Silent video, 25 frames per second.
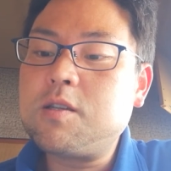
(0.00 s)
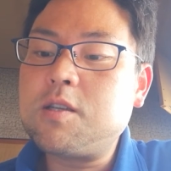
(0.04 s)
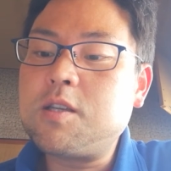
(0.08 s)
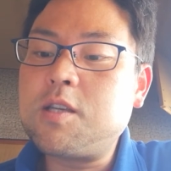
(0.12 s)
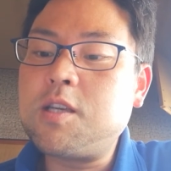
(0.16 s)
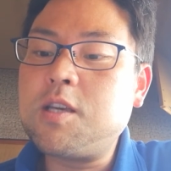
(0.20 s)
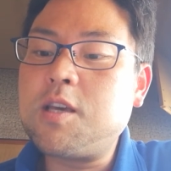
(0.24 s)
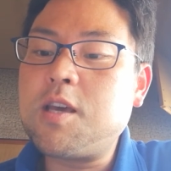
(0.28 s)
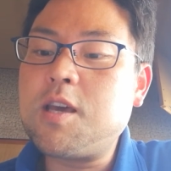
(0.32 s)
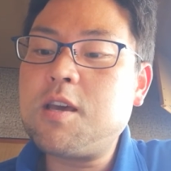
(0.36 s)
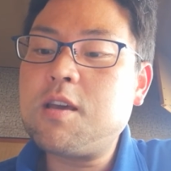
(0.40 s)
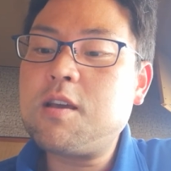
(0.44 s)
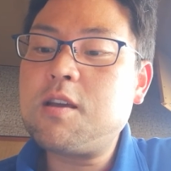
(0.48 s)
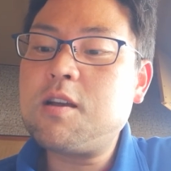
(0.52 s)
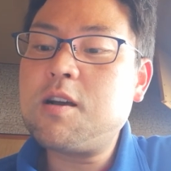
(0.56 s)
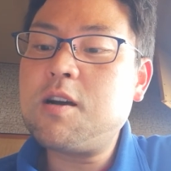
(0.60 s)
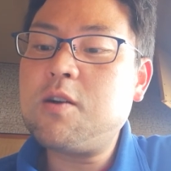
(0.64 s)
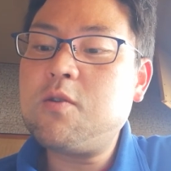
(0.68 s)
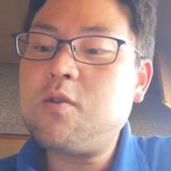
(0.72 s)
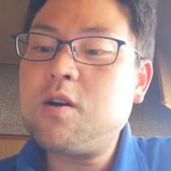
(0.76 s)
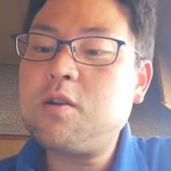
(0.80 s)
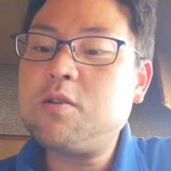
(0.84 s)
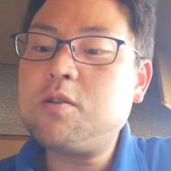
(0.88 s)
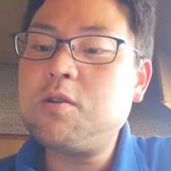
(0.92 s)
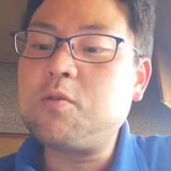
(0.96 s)
機嫌が
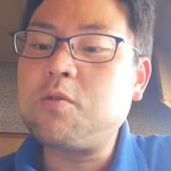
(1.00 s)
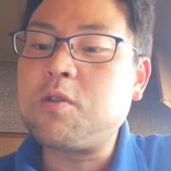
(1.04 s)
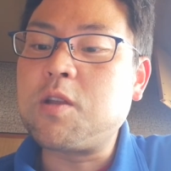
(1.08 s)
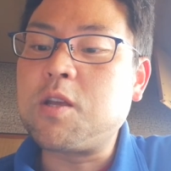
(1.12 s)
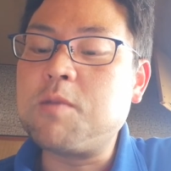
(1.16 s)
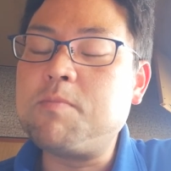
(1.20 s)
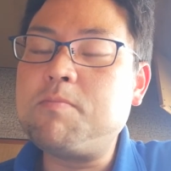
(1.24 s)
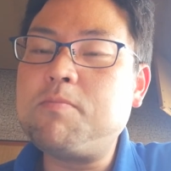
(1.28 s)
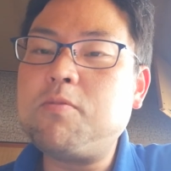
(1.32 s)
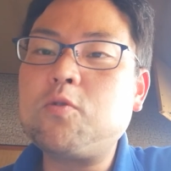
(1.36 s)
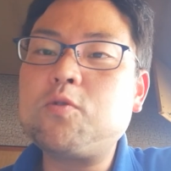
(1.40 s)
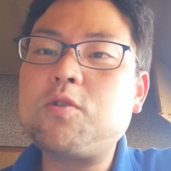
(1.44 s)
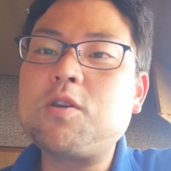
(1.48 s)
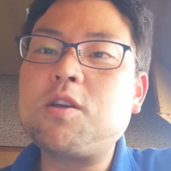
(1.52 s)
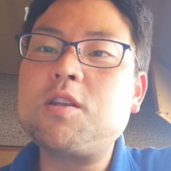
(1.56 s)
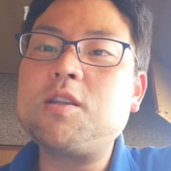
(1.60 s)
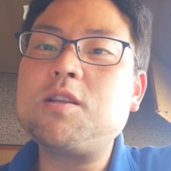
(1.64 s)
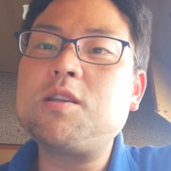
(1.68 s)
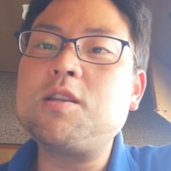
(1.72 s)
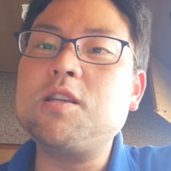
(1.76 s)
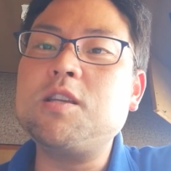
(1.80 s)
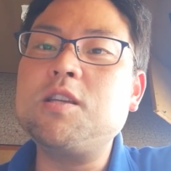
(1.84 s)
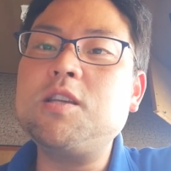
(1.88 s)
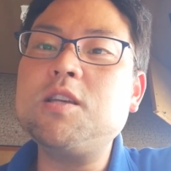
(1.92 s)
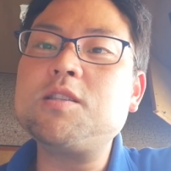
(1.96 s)
悪いとね、一方的
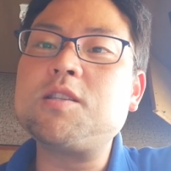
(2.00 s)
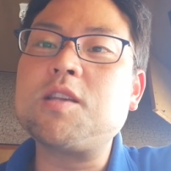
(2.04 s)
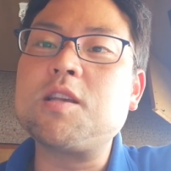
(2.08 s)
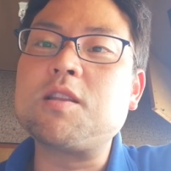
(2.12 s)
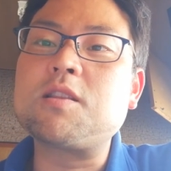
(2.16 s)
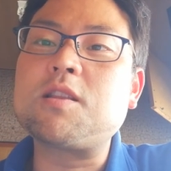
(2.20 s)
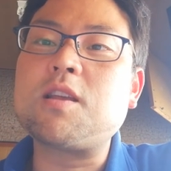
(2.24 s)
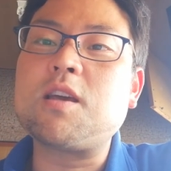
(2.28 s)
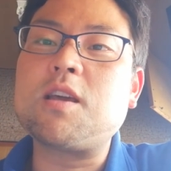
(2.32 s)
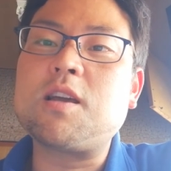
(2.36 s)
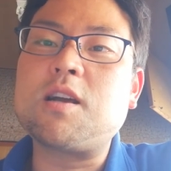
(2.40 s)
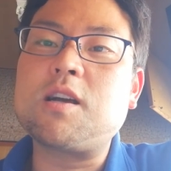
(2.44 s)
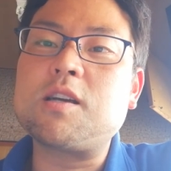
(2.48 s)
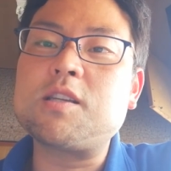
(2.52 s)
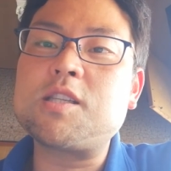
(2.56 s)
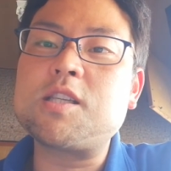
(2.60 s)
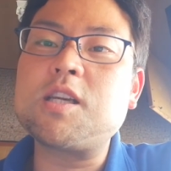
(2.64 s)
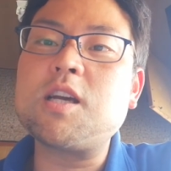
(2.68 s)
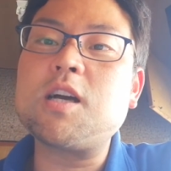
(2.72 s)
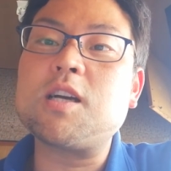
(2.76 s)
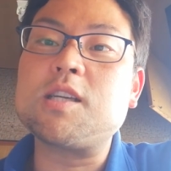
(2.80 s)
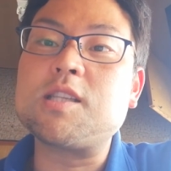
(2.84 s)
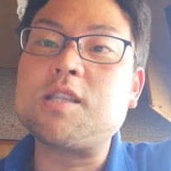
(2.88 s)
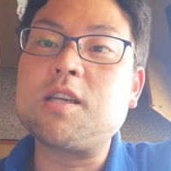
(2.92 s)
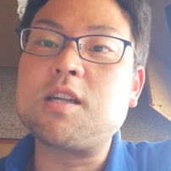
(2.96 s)
に家全体が支
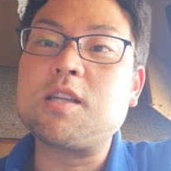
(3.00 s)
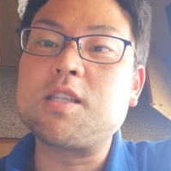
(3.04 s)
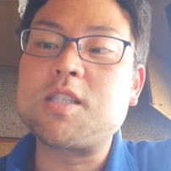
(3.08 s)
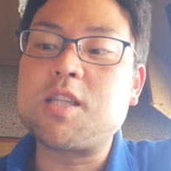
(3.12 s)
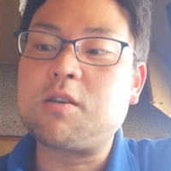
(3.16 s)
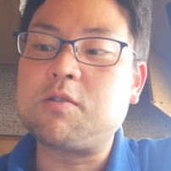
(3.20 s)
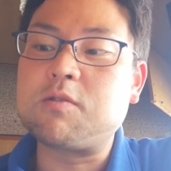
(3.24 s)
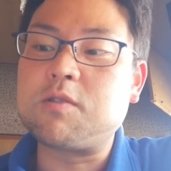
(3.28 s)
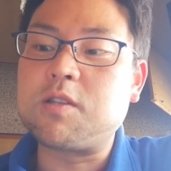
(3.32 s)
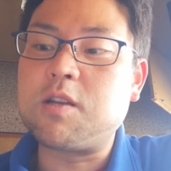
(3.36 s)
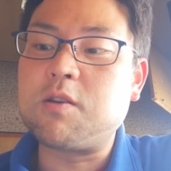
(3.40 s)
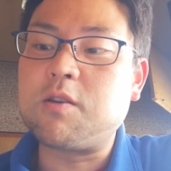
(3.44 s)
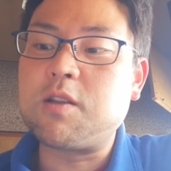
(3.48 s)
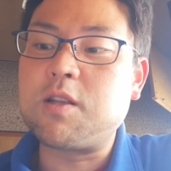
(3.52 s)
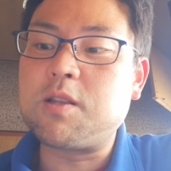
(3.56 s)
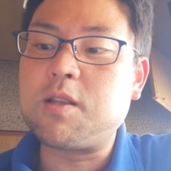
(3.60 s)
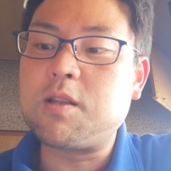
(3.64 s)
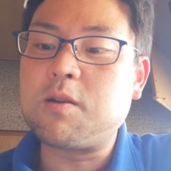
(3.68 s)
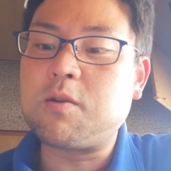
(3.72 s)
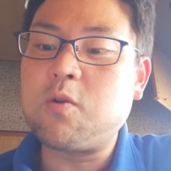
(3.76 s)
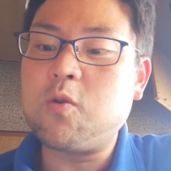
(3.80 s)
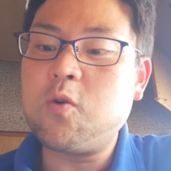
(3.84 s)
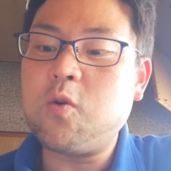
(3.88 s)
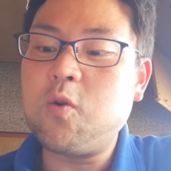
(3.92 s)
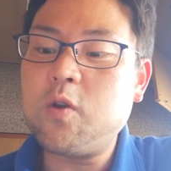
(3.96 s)
配されちゃうんだよね。
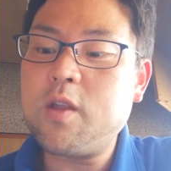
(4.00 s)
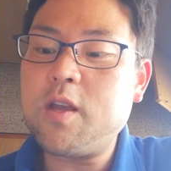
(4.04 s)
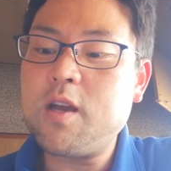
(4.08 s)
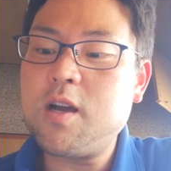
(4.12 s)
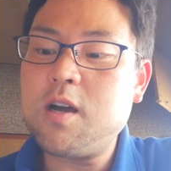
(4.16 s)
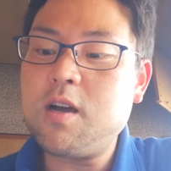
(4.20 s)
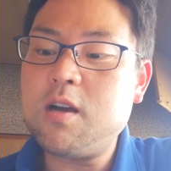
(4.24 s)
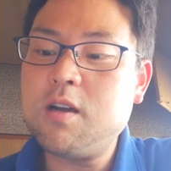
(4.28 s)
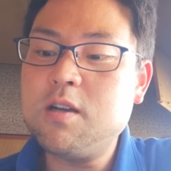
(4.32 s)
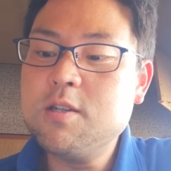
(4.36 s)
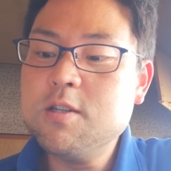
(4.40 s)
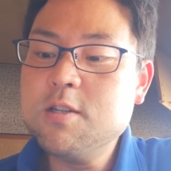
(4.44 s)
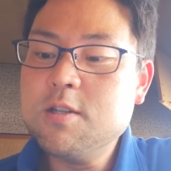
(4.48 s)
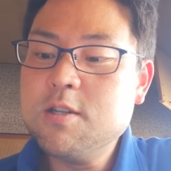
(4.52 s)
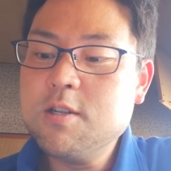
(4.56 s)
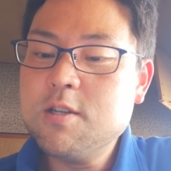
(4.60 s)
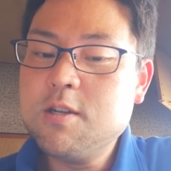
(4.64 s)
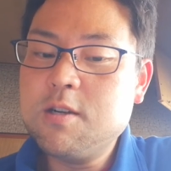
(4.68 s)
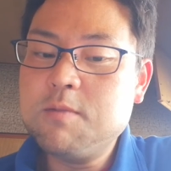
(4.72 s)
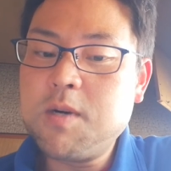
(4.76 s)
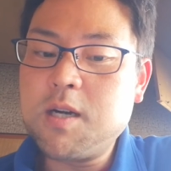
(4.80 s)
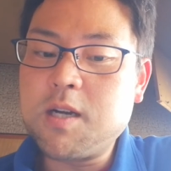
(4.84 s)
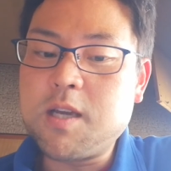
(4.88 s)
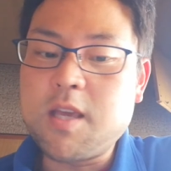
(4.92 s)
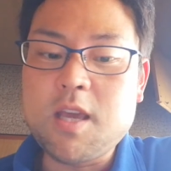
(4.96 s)
で、これが、
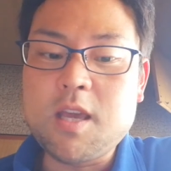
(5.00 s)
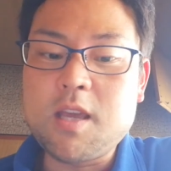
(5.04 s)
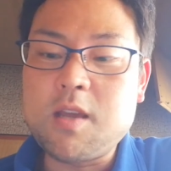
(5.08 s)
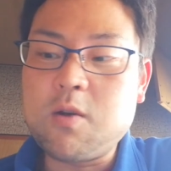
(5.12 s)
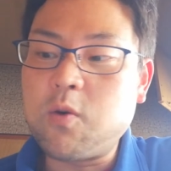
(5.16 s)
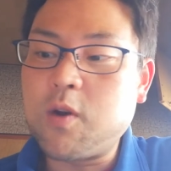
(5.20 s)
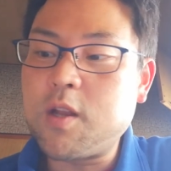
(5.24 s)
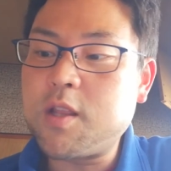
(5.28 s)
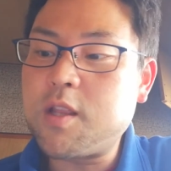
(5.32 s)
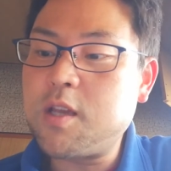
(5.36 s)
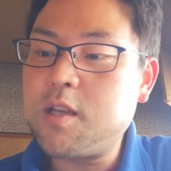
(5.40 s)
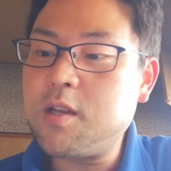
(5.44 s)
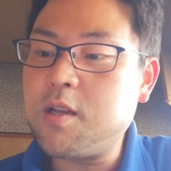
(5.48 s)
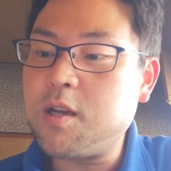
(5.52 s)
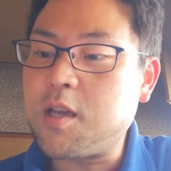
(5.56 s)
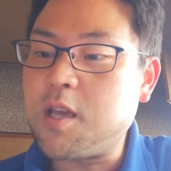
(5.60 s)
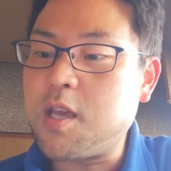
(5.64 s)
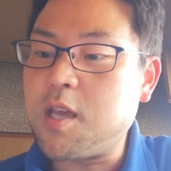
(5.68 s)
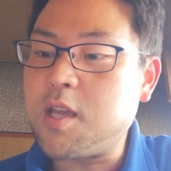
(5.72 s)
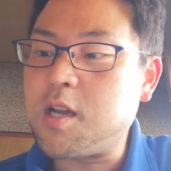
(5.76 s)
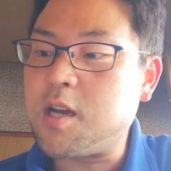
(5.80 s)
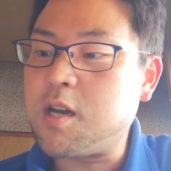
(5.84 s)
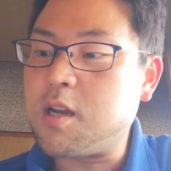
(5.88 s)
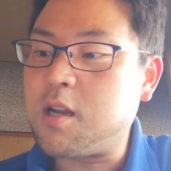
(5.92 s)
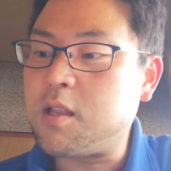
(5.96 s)
まあ原因、俺的には
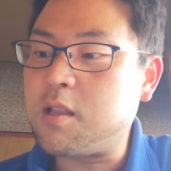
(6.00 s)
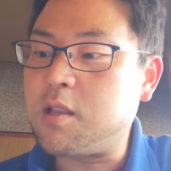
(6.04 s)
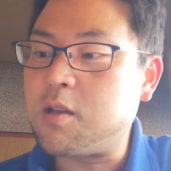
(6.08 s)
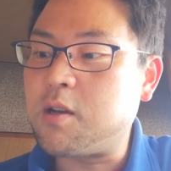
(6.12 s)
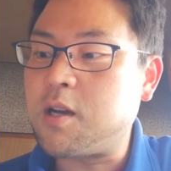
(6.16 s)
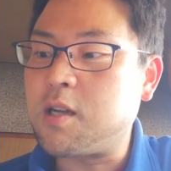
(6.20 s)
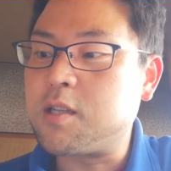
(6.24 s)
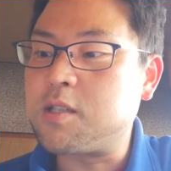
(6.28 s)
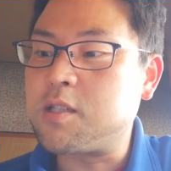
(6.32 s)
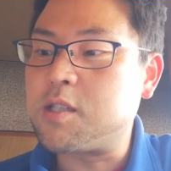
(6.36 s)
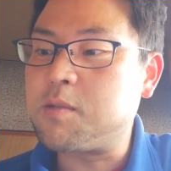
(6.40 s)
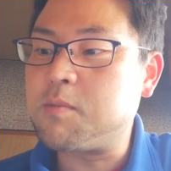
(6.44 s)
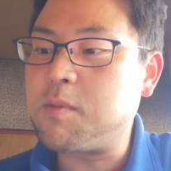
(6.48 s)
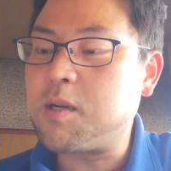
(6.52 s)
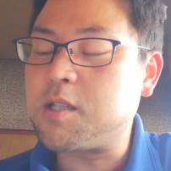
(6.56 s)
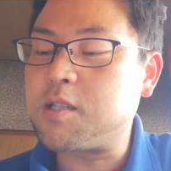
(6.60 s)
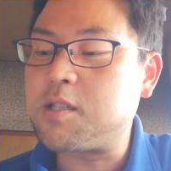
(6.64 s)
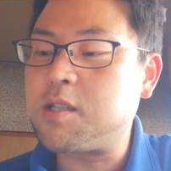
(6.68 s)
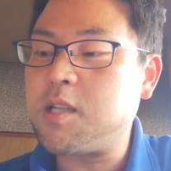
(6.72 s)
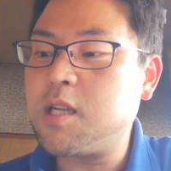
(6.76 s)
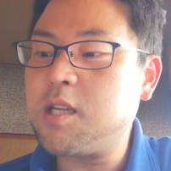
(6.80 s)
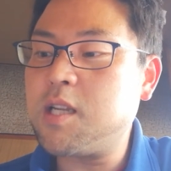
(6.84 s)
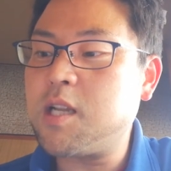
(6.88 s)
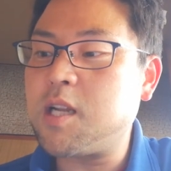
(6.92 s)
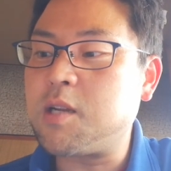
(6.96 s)
原因かなって感じ。まあ、
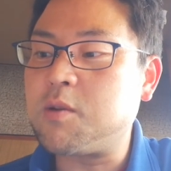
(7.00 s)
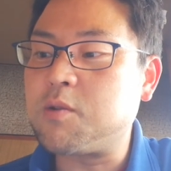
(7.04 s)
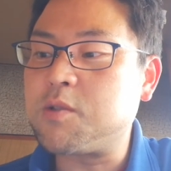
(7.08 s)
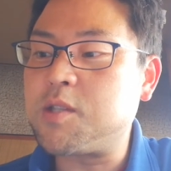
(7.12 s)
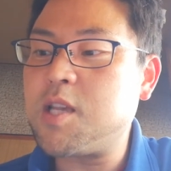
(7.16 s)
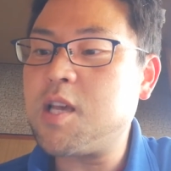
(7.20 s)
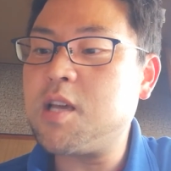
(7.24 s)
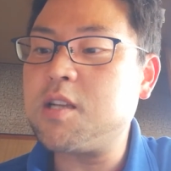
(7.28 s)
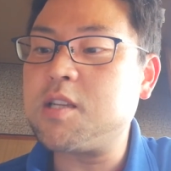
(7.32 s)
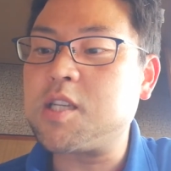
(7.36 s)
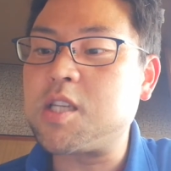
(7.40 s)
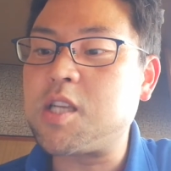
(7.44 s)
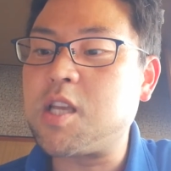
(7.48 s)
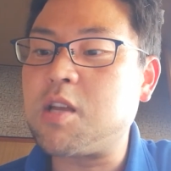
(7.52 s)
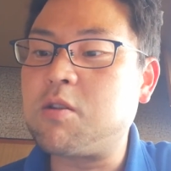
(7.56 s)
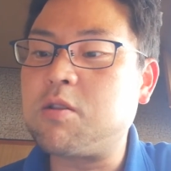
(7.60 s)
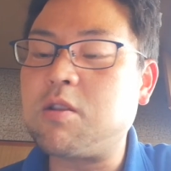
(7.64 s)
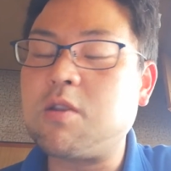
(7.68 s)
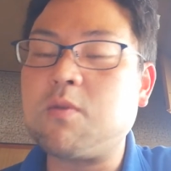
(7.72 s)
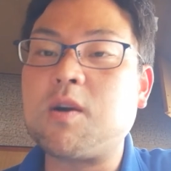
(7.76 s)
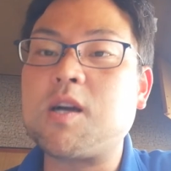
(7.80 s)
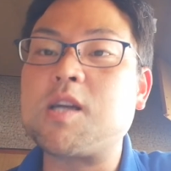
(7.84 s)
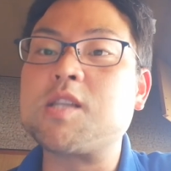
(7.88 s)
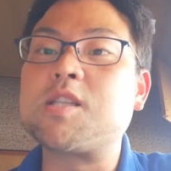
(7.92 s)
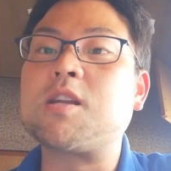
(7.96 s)
何々のせいにしてるっ
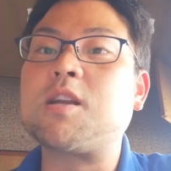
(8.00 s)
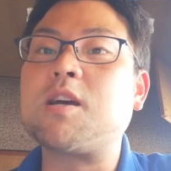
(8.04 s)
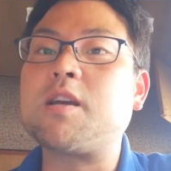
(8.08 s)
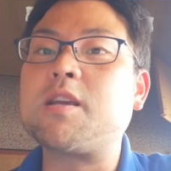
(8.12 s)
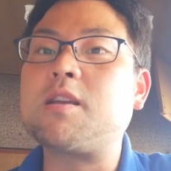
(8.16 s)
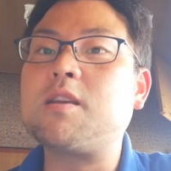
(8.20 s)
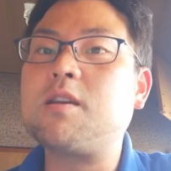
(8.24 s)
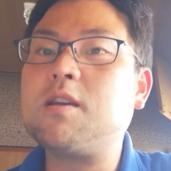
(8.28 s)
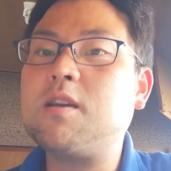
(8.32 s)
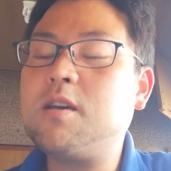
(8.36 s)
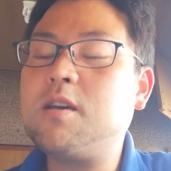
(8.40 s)
てわけじゃない。